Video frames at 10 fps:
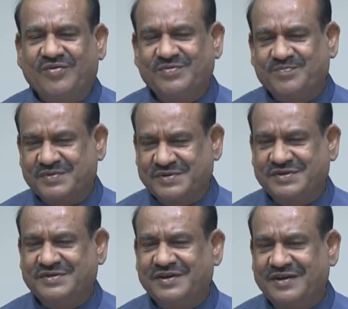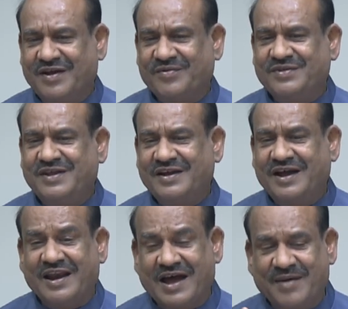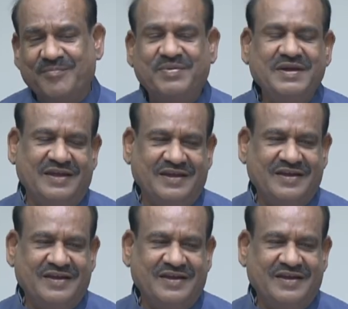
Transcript: उस प्रशिक्षण अवधि का लाभ भी